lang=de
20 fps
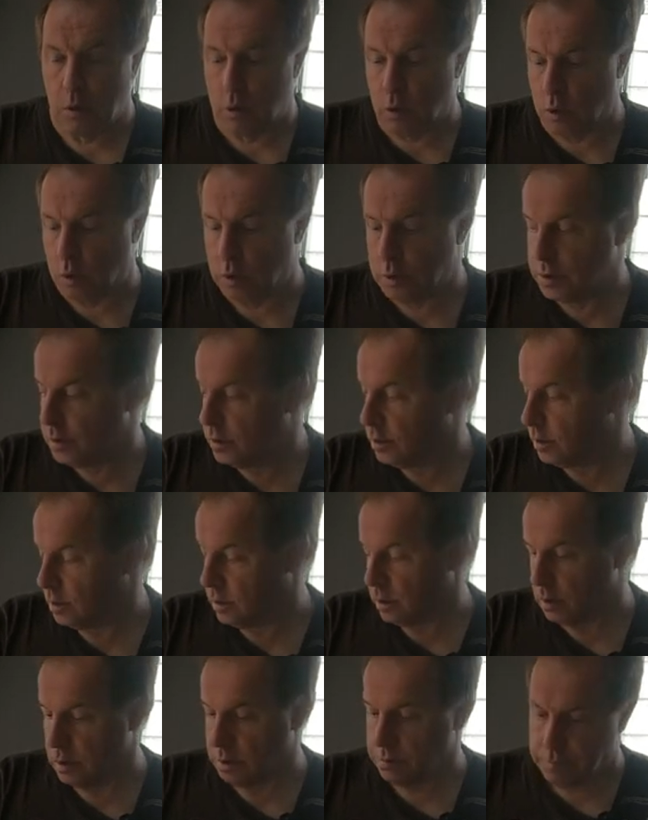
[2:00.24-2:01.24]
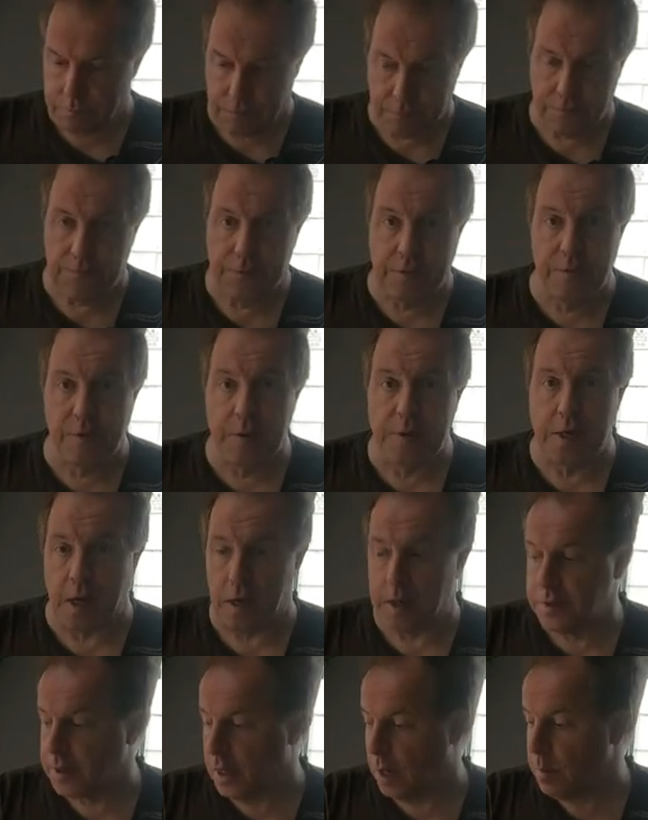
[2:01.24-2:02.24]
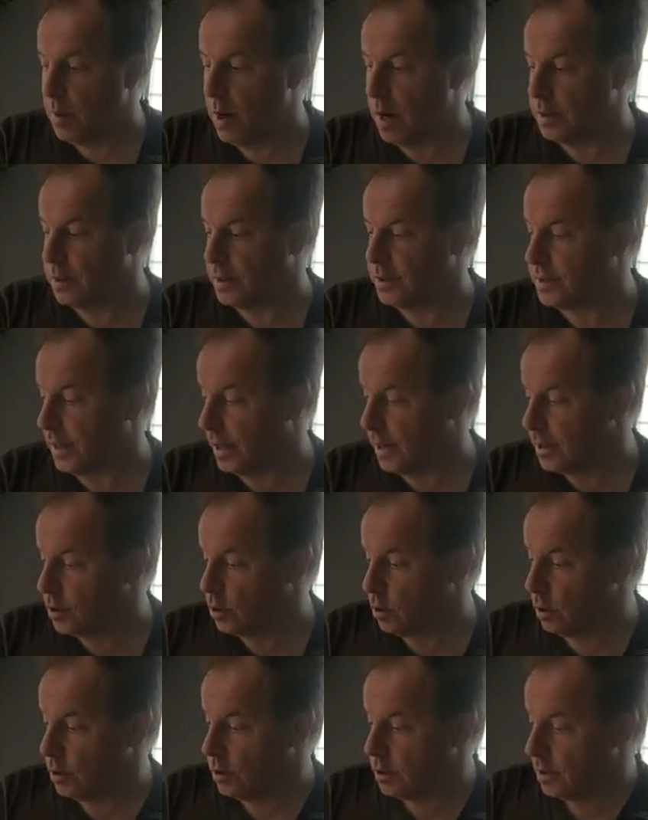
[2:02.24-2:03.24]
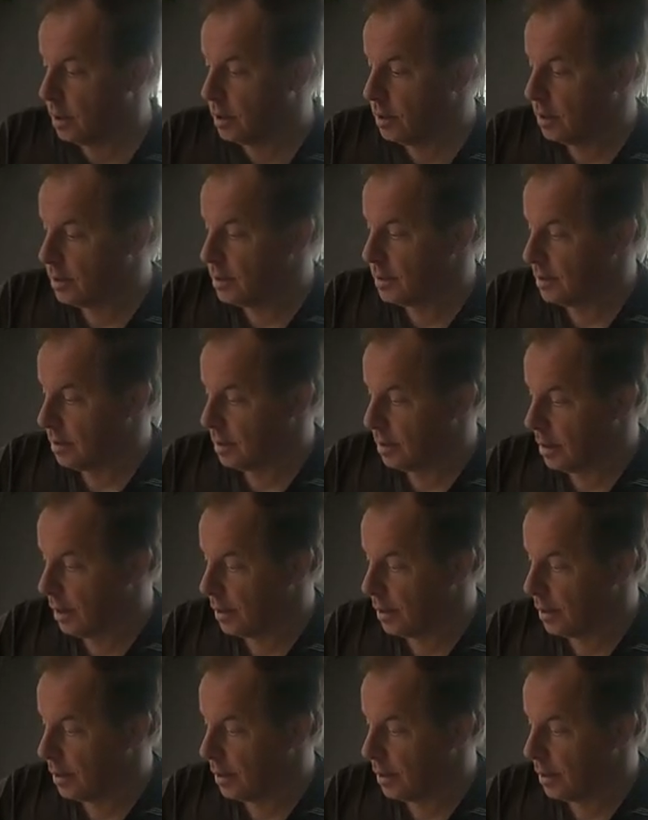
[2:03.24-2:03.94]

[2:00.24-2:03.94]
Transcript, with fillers: Und äh, wie wir die alle dran machen, das zeige ich euch dann jetzt